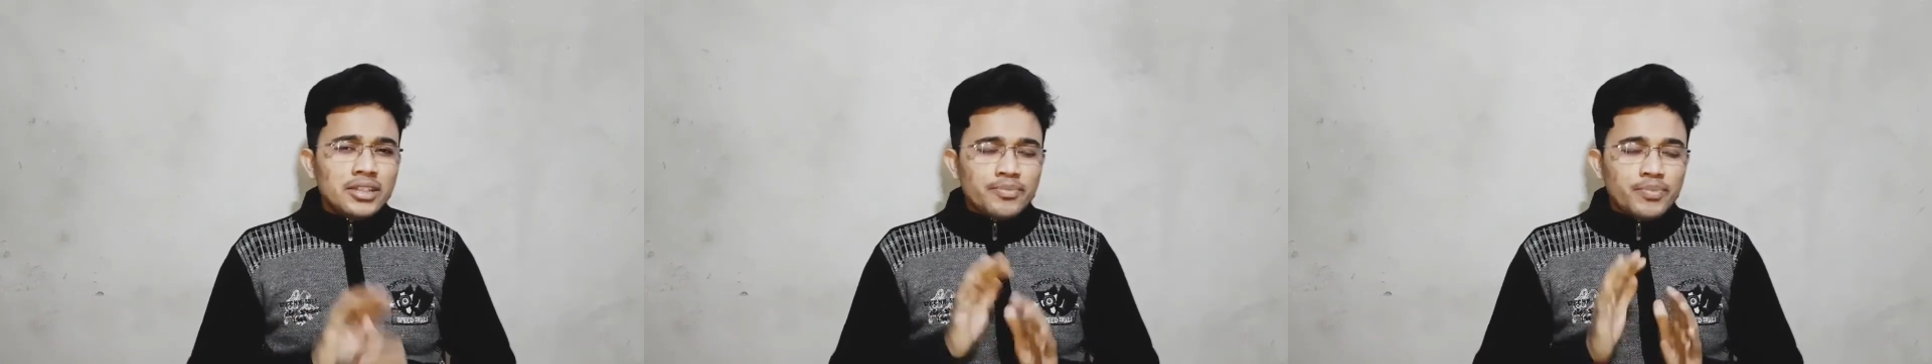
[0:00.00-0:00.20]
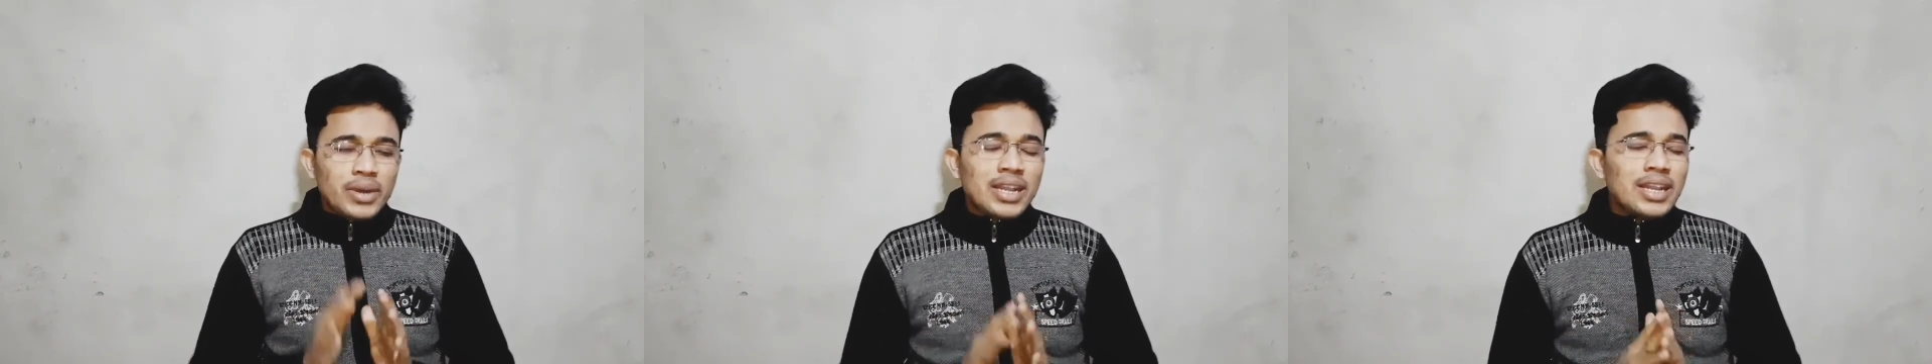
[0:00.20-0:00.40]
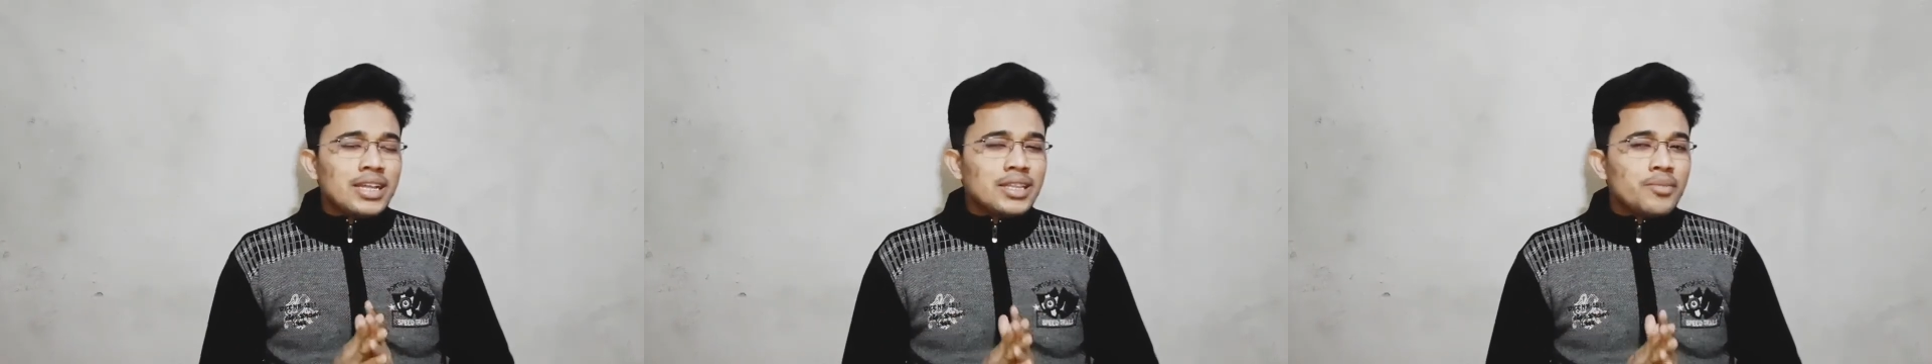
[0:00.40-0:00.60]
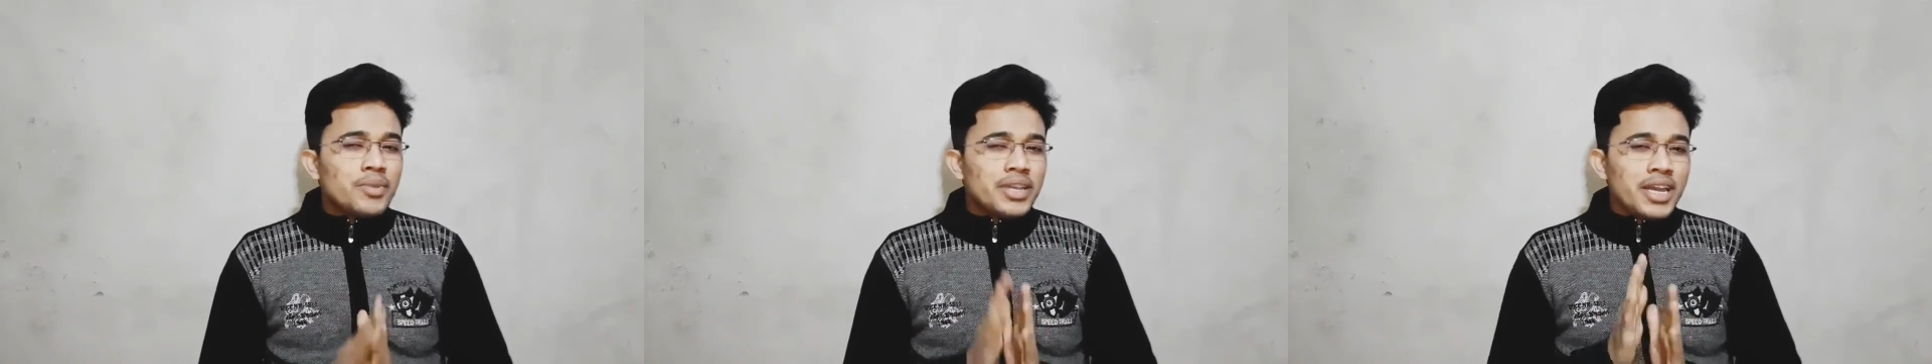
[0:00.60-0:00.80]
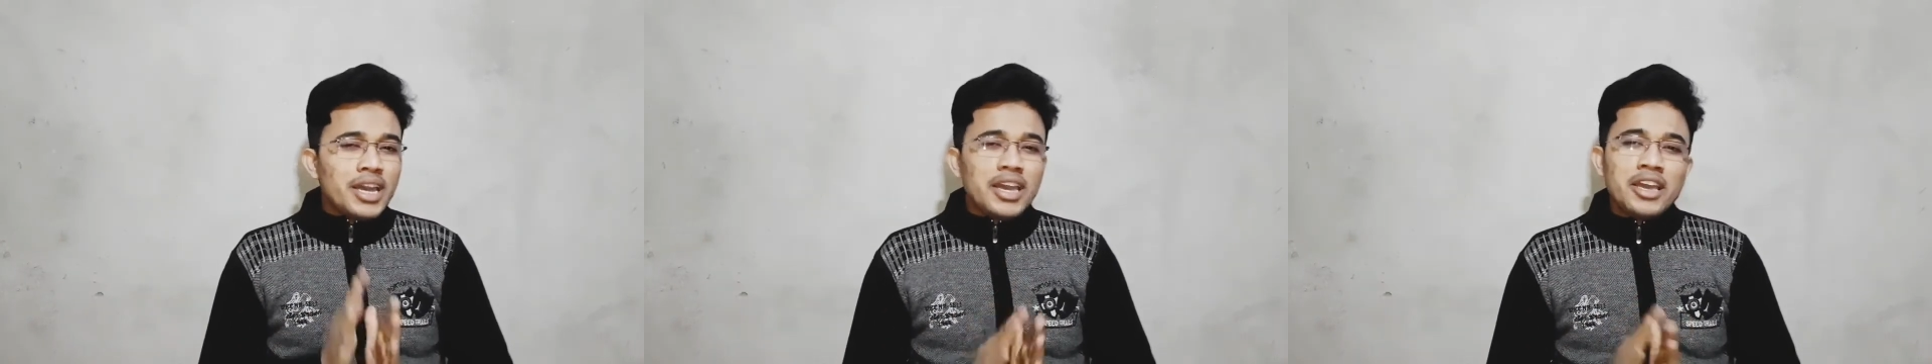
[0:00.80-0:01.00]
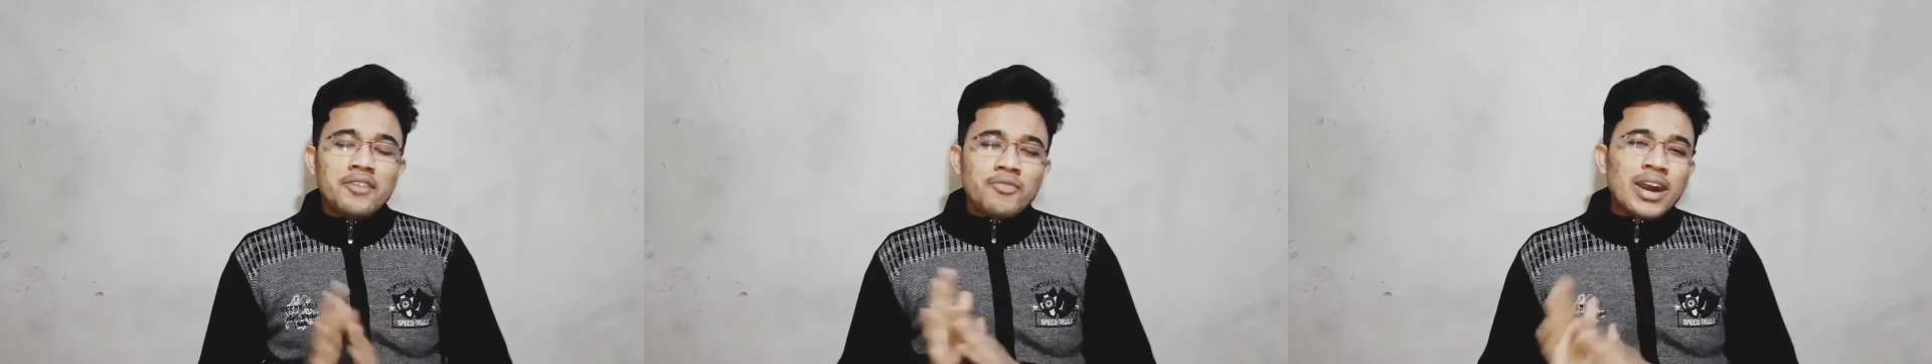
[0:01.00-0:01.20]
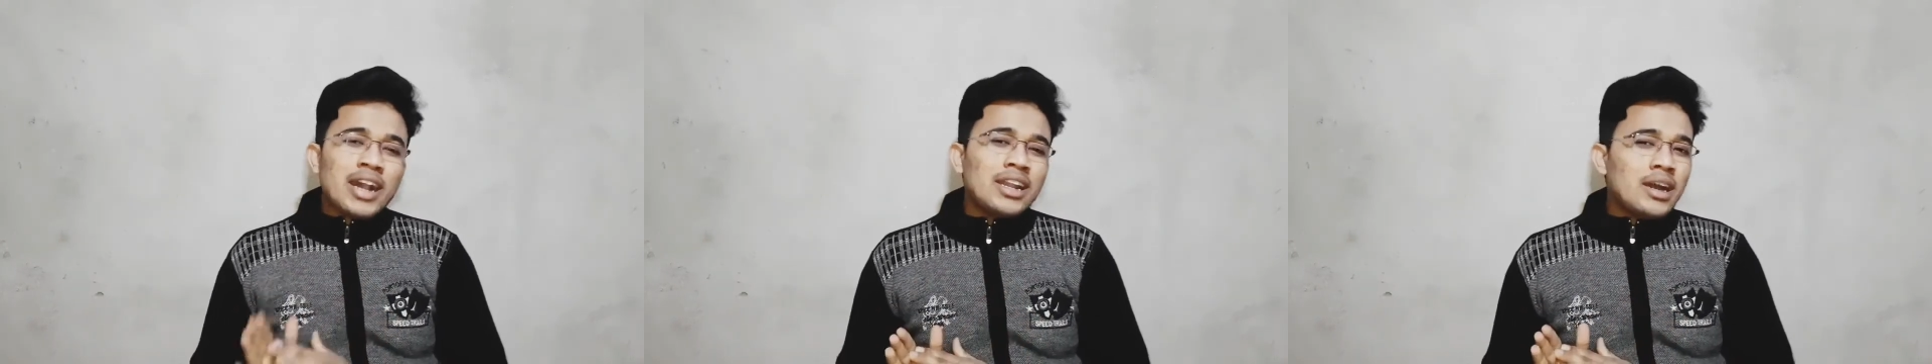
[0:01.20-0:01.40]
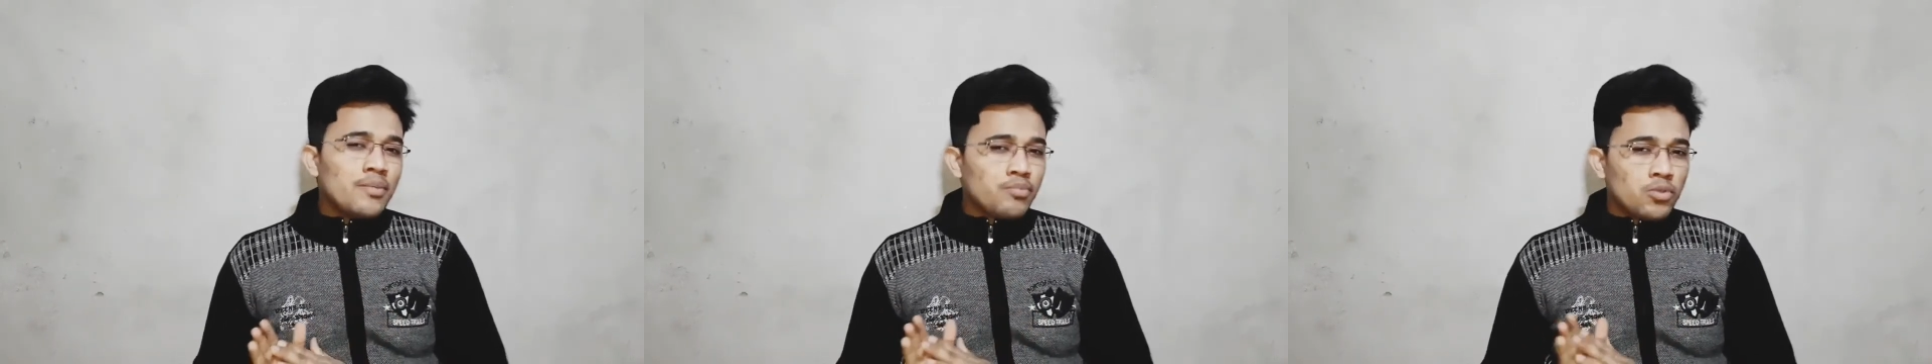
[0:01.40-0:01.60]
पहला नंबर ये
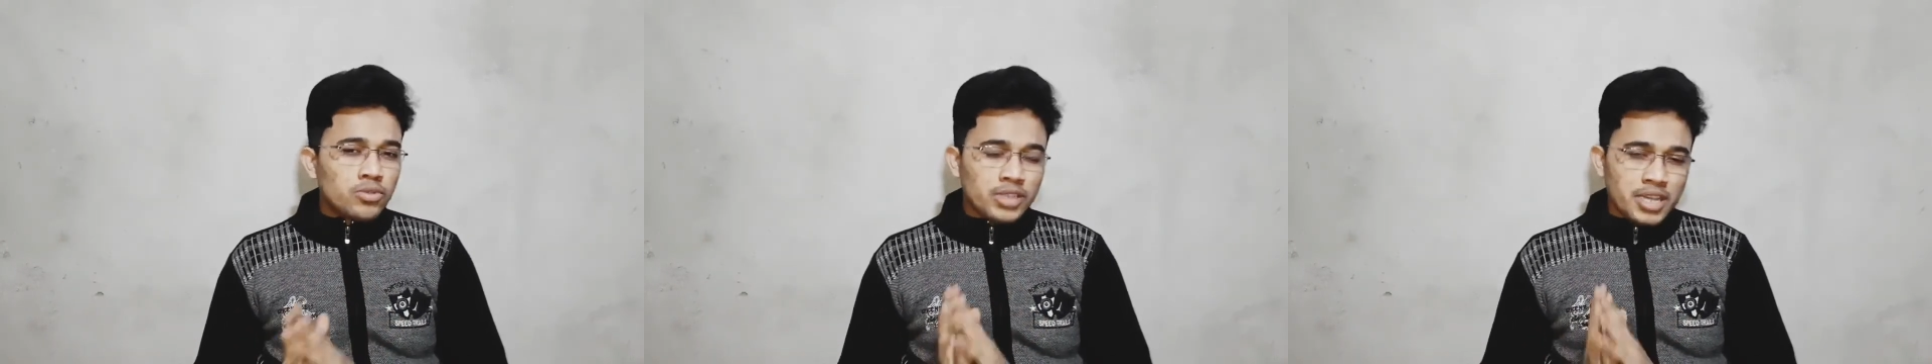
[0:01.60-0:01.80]
अवार्ड आपको